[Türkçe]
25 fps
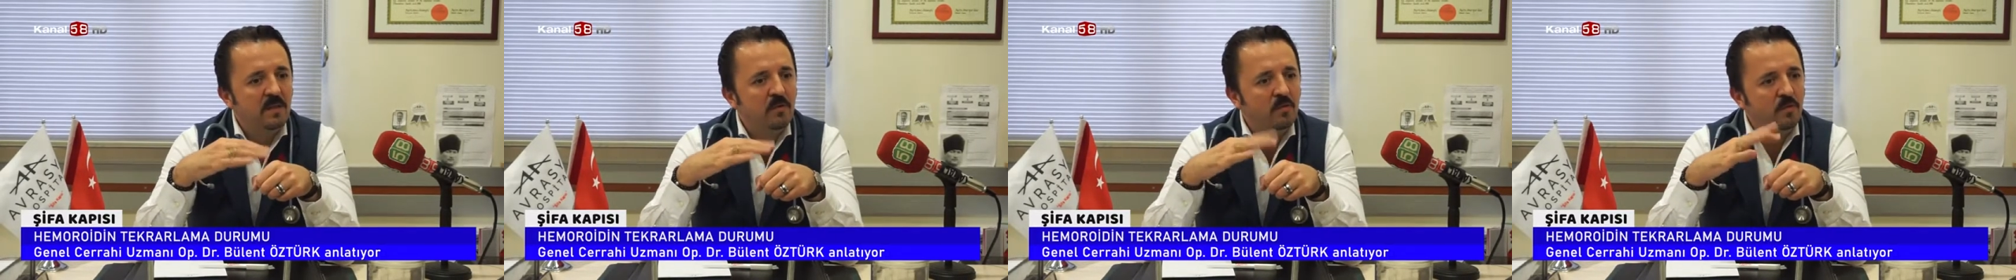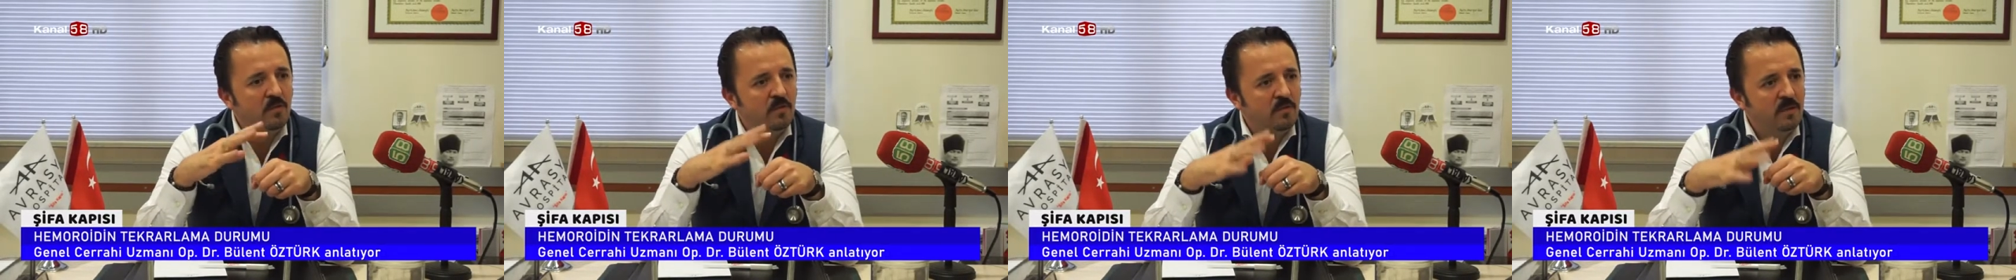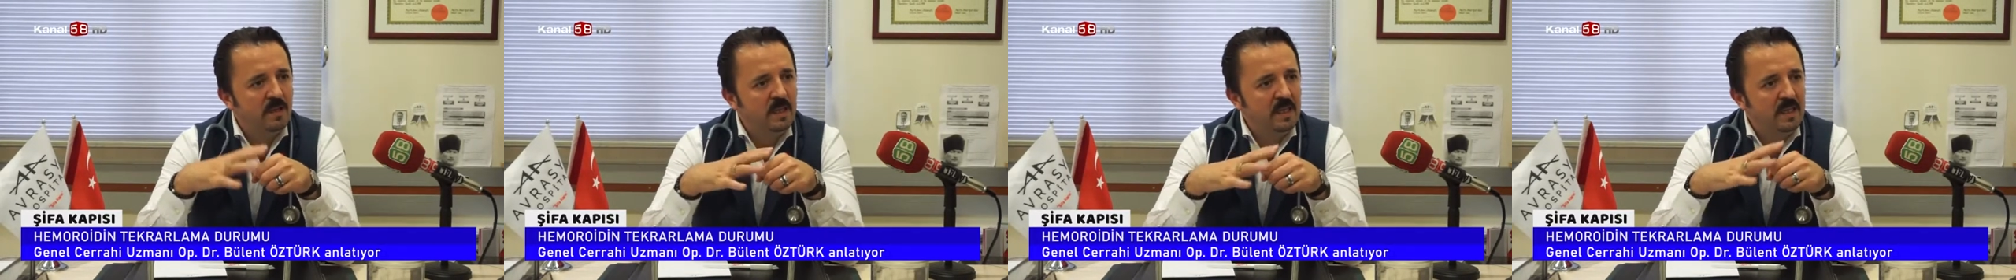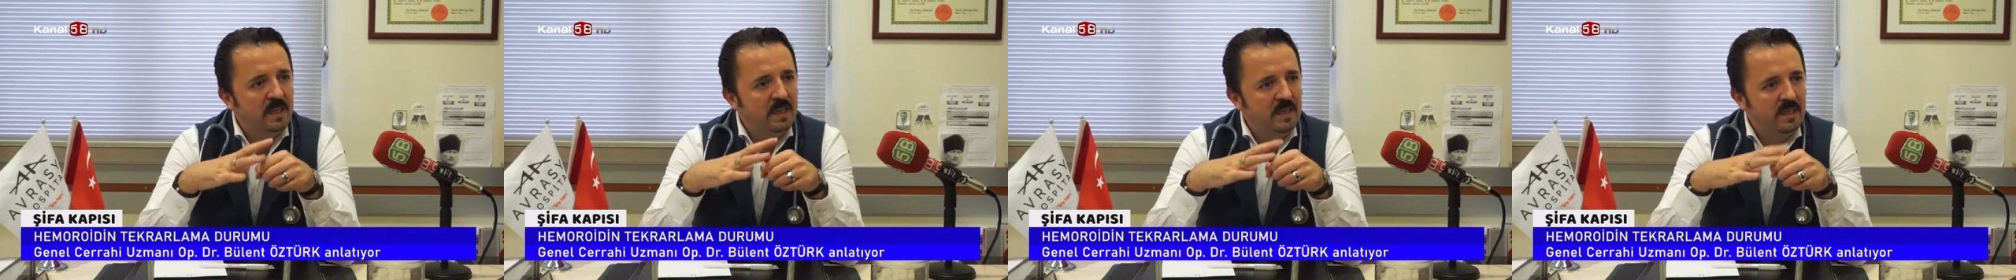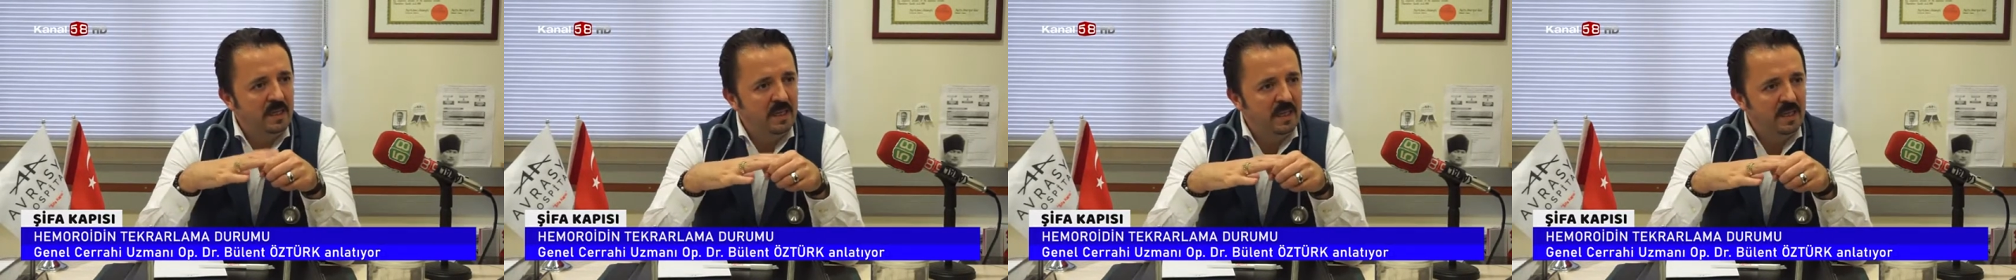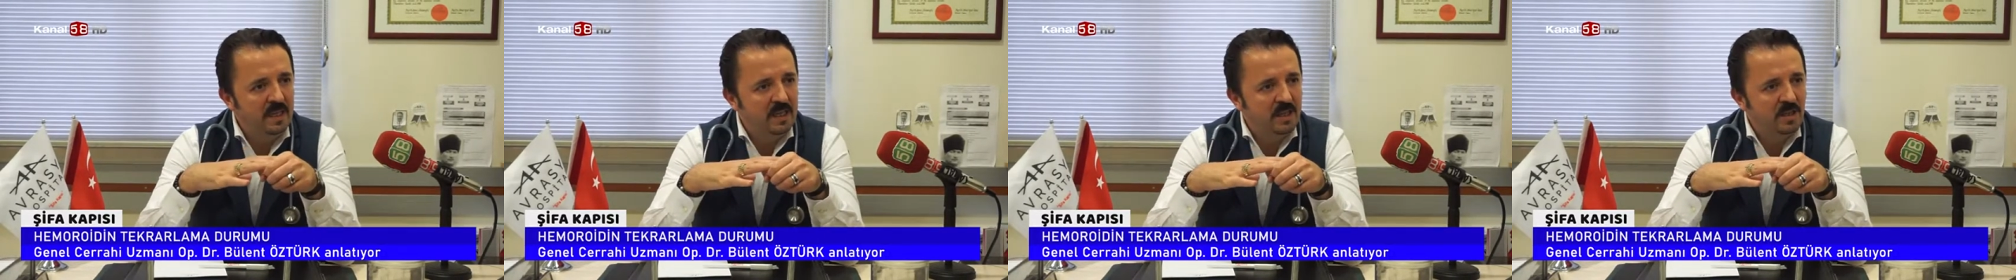Düzelir,
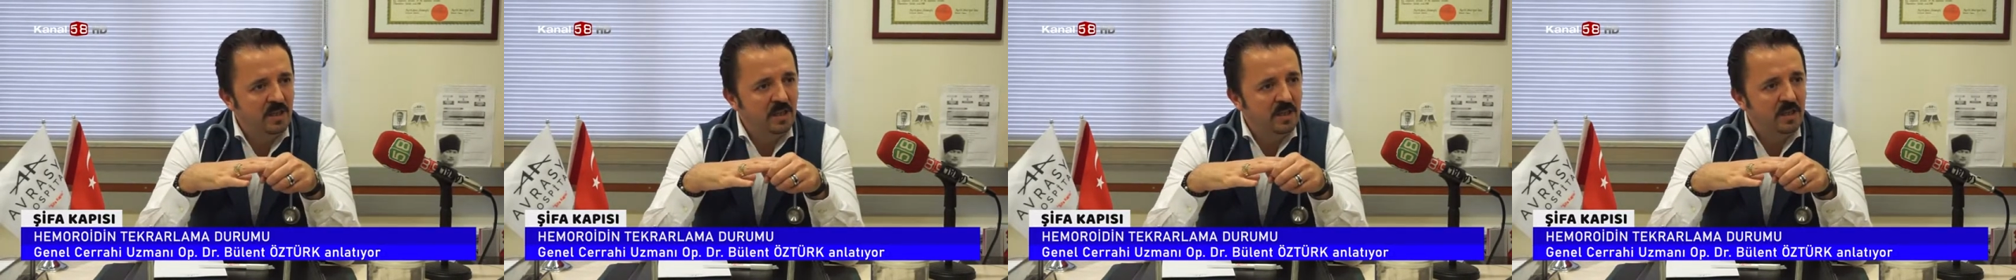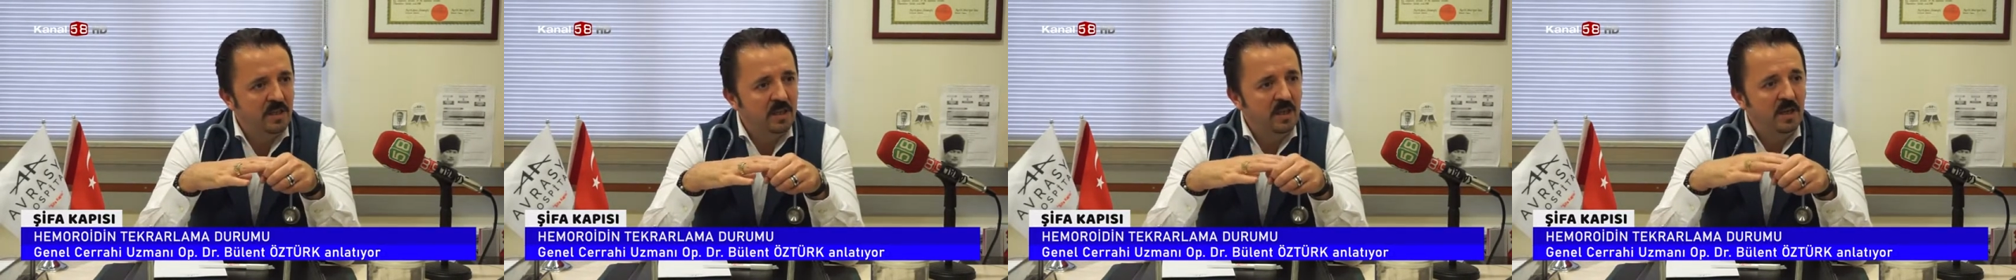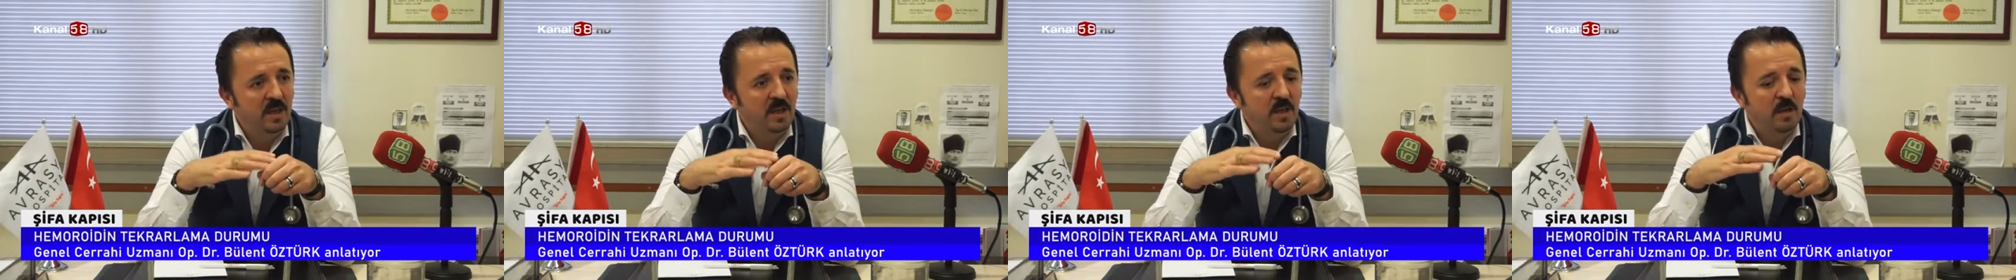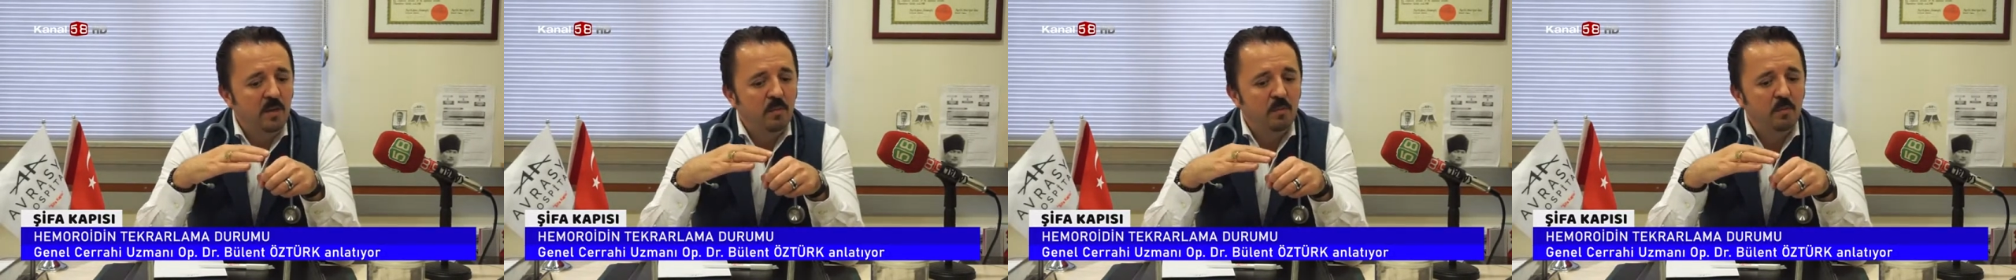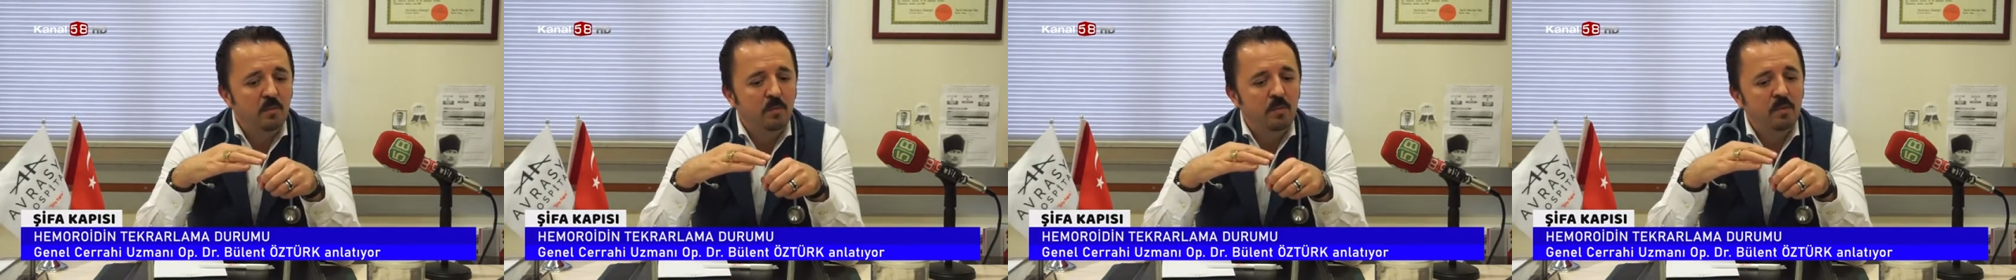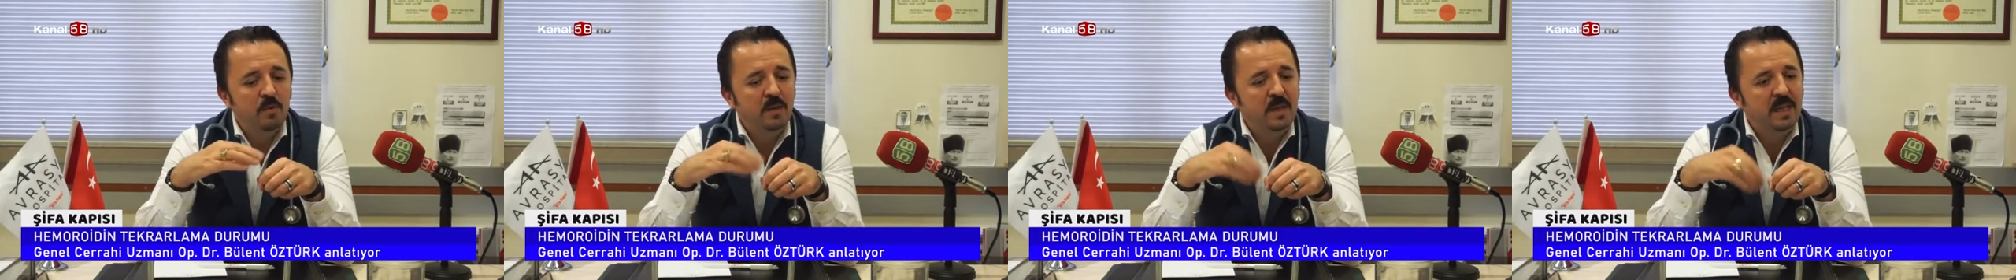iyileşir.
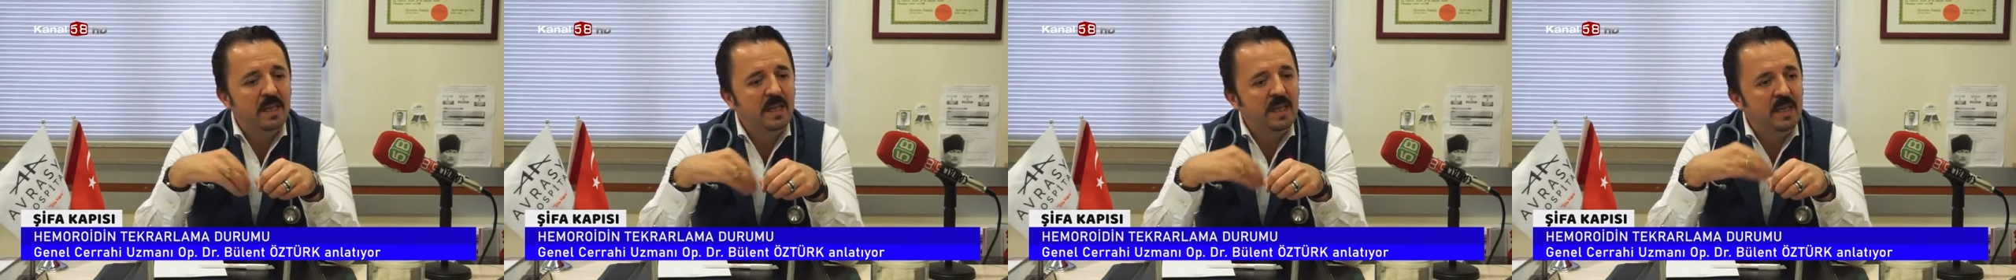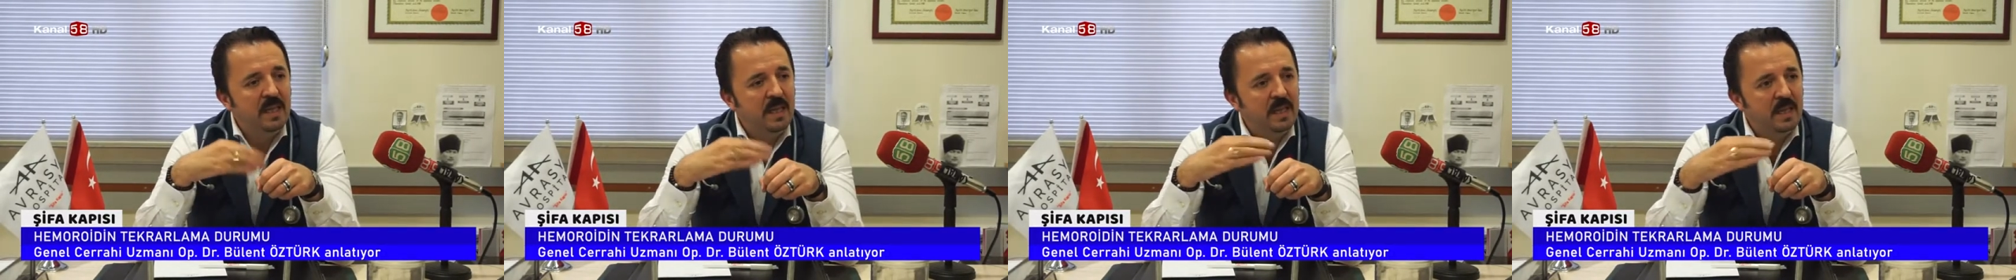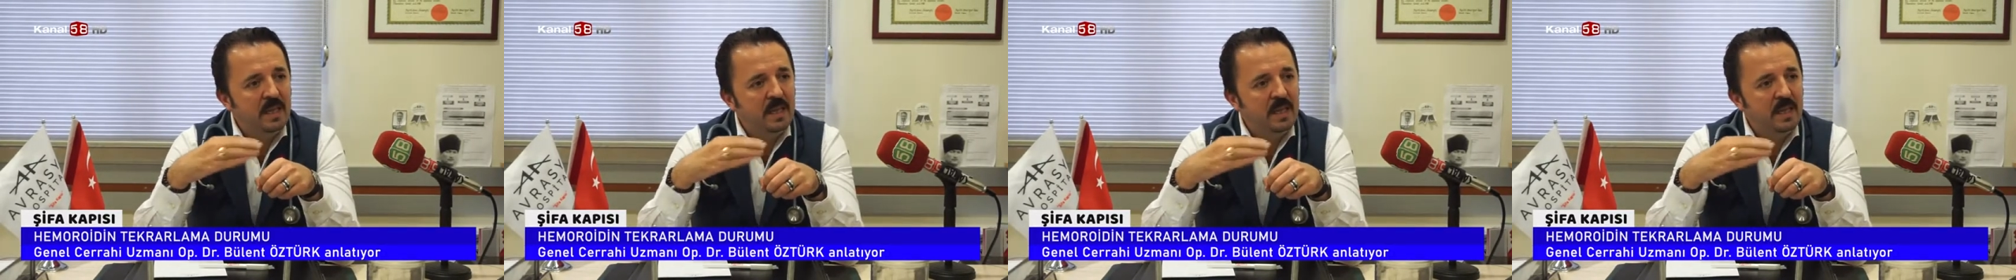Bununla ilgili